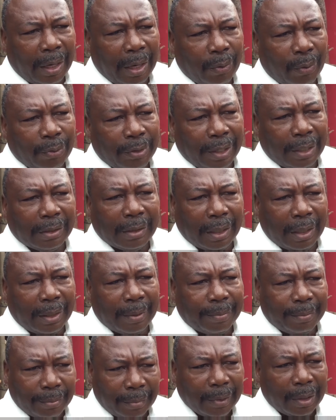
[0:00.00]

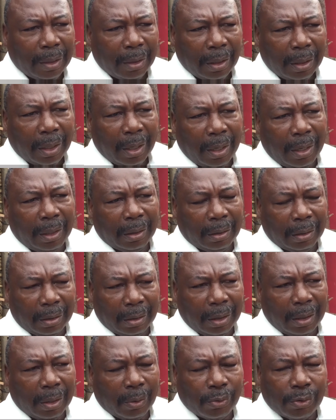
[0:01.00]
audiencia
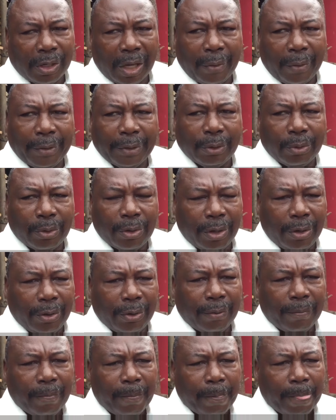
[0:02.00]
en, el juzgado de
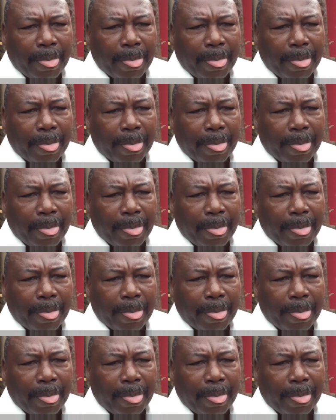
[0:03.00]
Trujillo,